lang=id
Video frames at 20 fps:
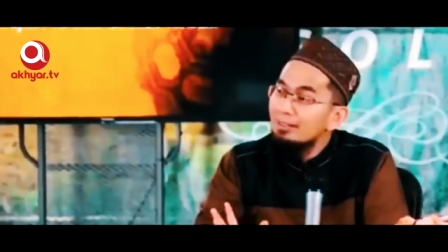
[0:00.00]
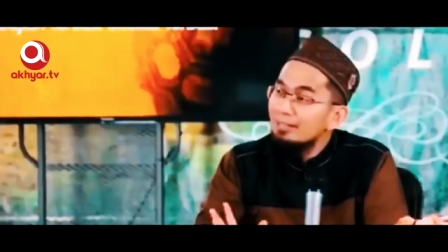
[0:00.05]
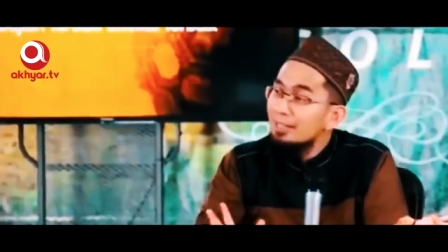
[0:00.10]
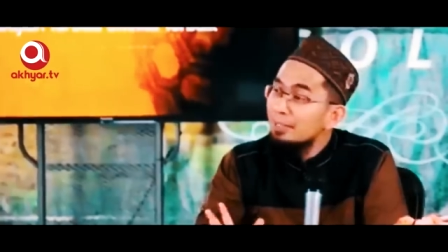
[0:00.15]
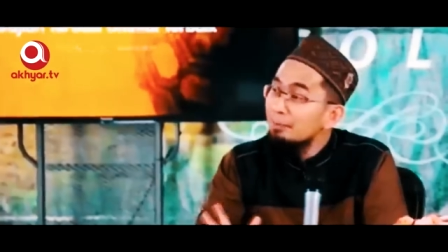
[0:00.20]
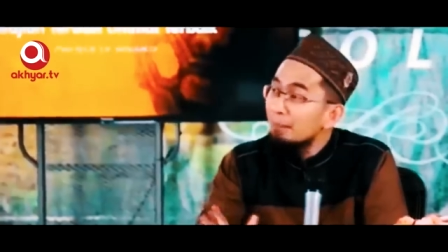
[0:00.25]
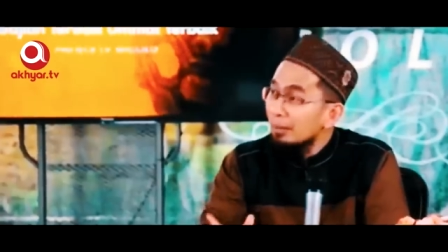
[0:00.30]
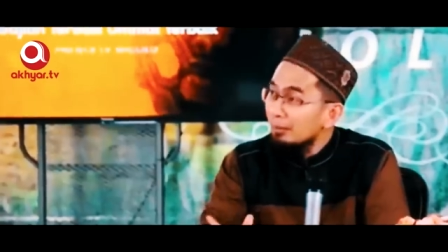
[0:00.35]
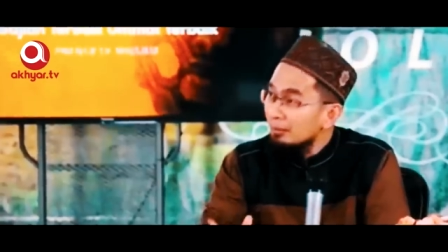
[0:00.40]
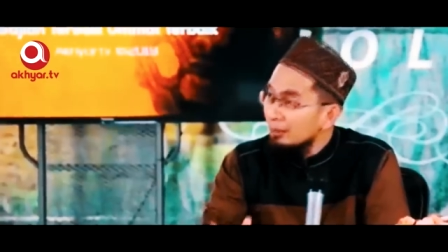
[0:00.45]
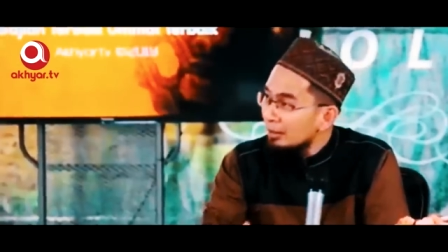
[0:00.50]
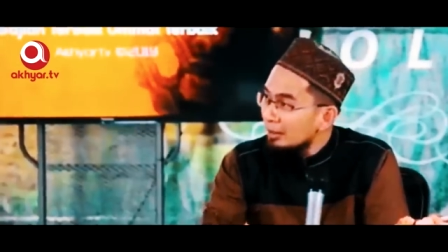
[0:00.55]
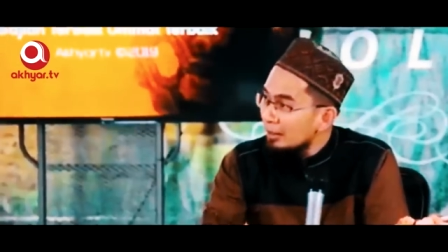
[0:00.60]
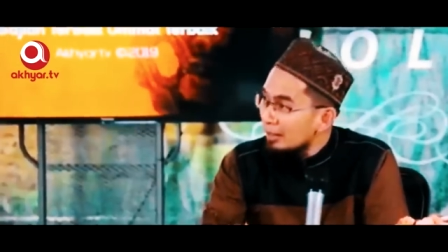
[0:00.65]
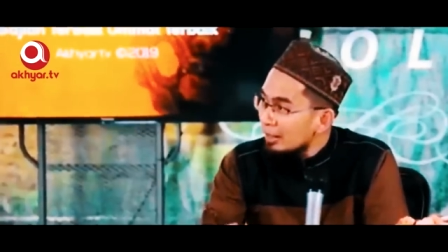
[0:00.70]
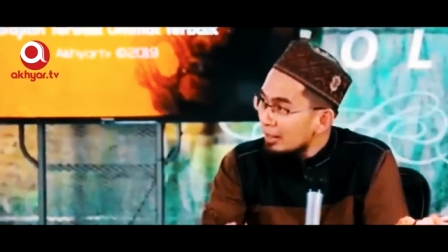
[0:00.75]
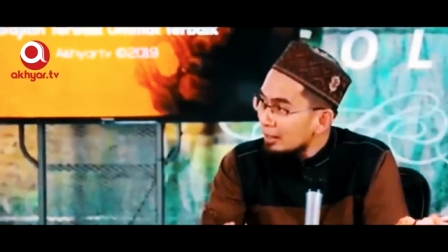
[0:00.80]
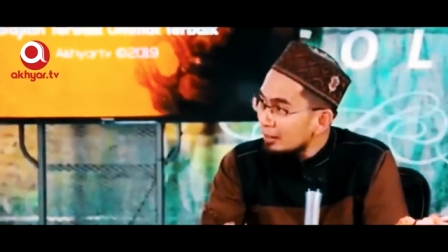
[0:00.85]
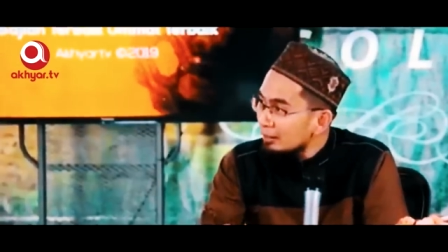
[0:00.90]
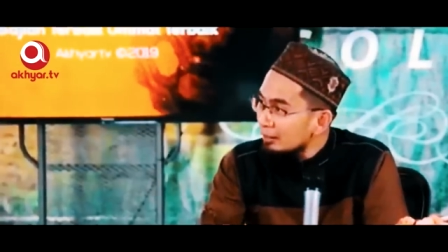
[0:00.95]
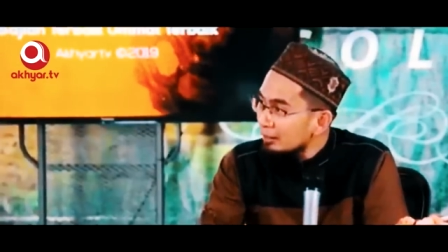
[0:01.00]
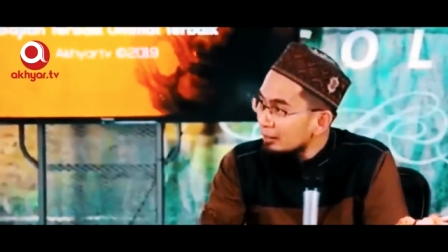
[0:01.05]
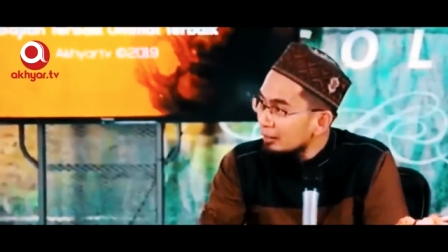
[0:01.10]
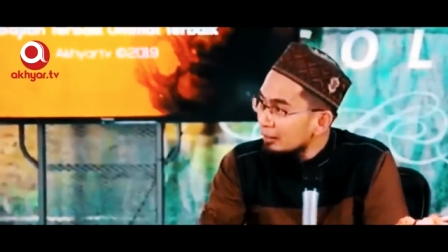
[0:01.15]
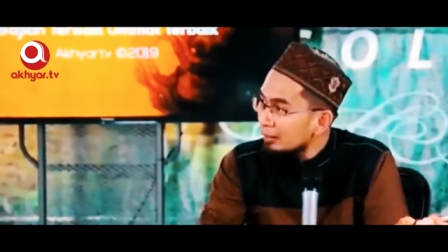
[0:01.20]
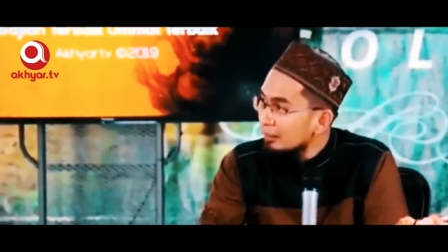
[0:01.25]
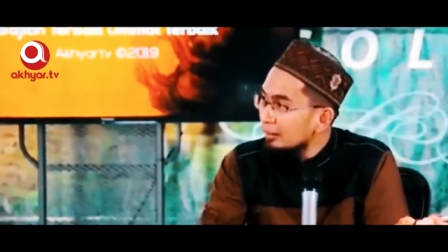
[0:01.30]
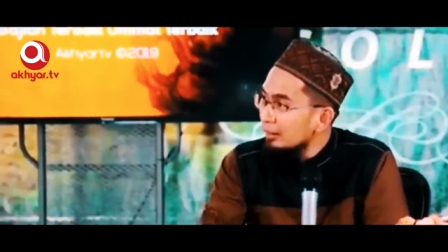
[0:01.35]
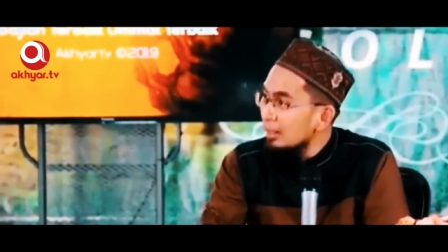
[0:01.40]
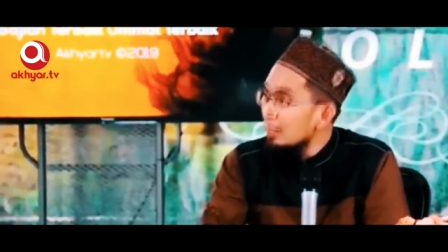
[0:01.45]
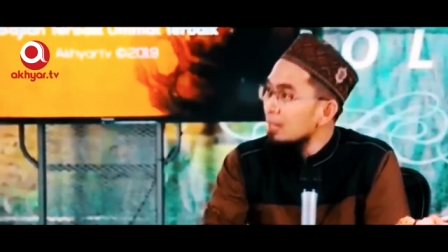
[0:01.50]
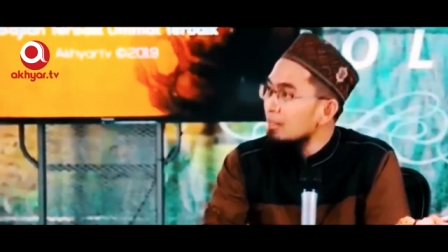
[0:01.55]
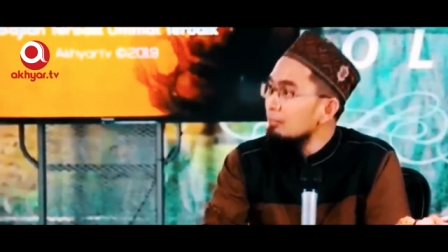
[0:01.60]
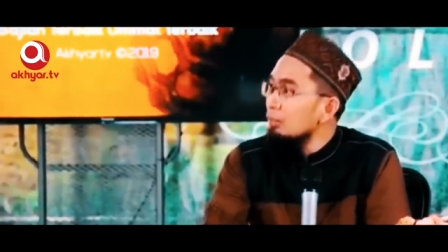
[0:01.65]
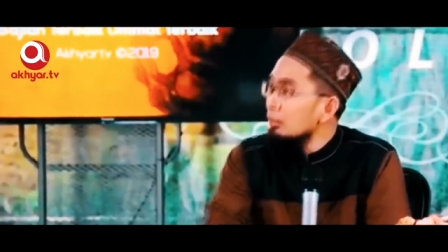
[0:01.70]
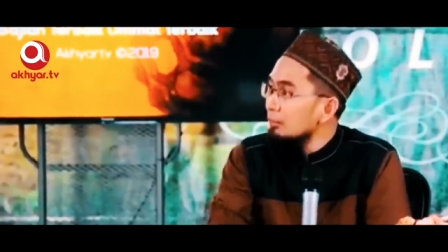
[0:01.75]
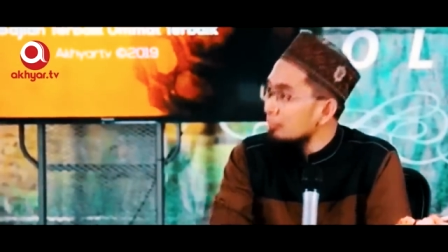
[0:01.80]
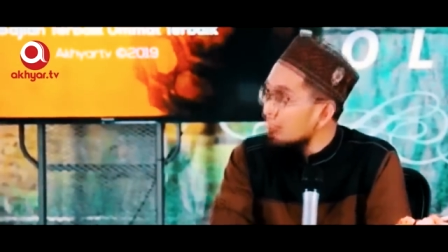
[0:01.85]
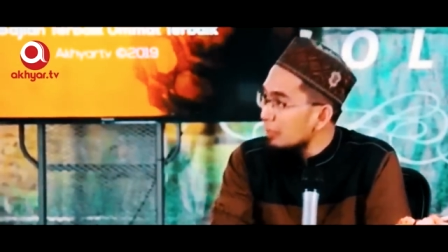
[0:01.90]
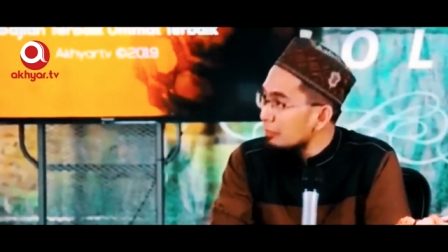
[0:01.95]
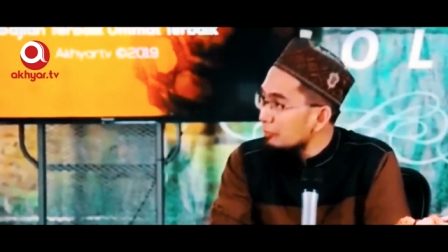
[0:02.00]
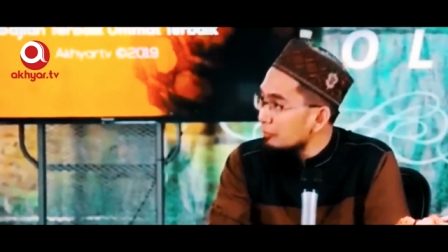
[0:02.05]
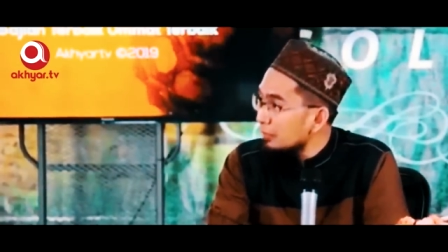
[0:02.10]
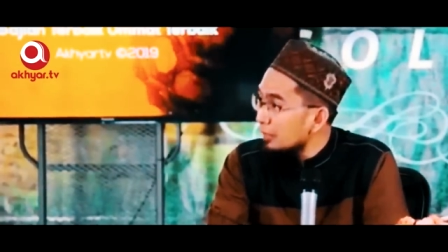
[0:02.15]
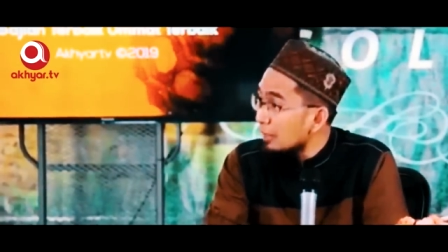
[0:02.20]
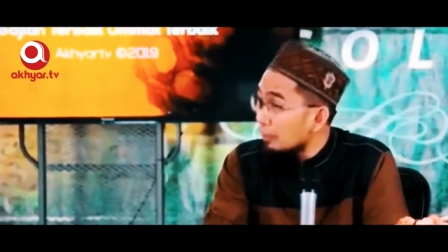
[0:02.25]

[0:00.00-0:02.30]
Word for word: Jadi pasti dia, ya mohon maaf,